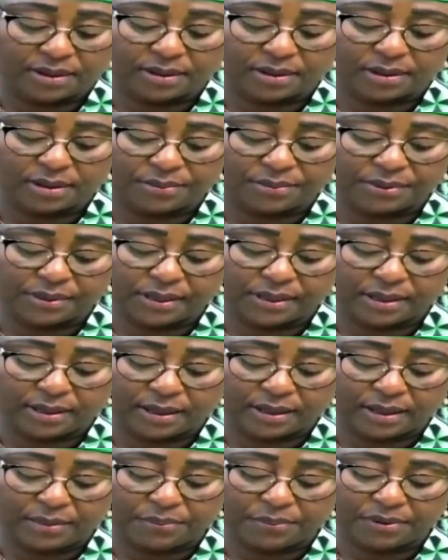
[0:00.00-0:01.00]
dans les
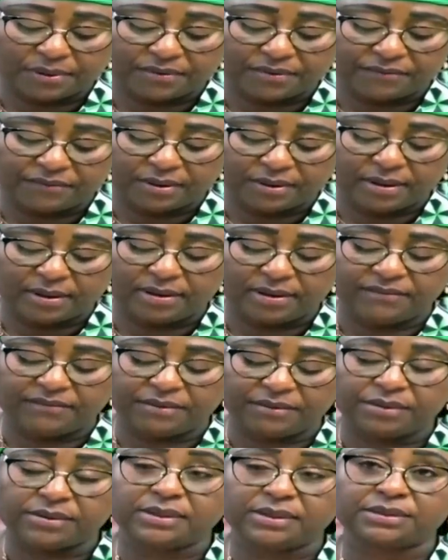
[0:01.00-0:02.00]
performances des gestions
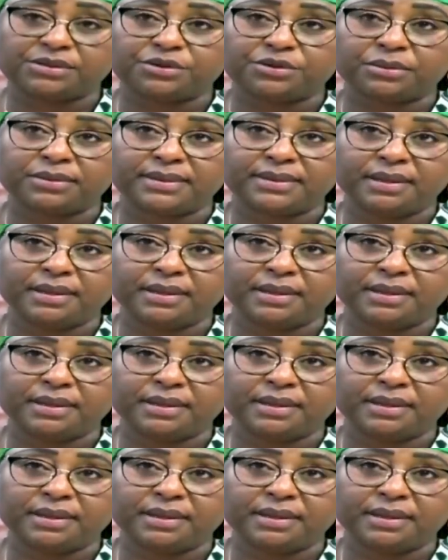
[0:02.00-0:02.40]
et